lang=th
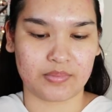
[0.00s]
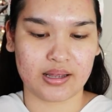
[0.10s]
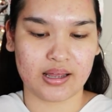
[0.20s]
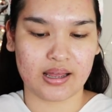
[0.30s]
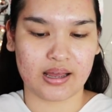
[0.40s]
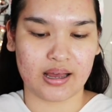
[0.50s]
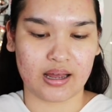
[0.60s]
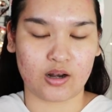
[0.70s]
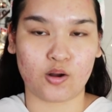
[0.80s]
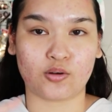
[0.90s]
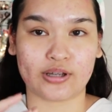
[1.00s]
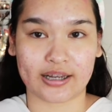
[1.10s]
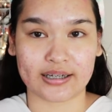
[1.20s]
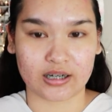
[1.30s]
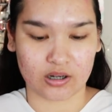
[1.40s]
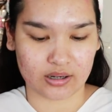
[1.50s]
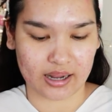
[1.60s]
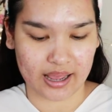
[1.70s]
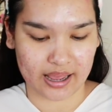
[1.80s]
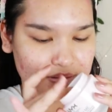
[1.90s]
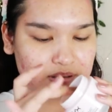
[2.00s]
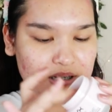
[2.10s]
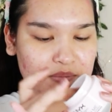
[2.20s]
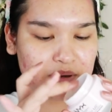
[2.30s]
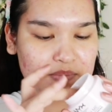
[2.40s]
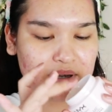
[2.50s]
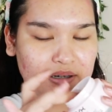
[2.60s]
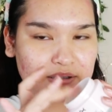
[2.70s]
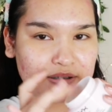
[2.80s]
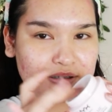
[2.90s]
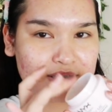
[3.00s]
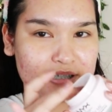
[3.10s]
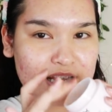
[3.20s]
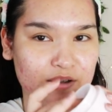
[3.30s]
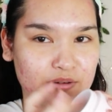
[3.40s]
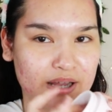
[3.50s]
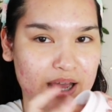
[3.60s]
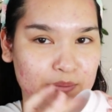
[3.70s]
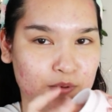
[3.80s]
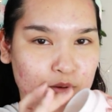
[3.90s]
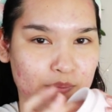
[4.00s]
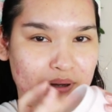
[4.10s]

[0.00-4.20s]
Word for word: มลงอย่างอื่นนะคะเนื้อมันเหมือนเจลทาผม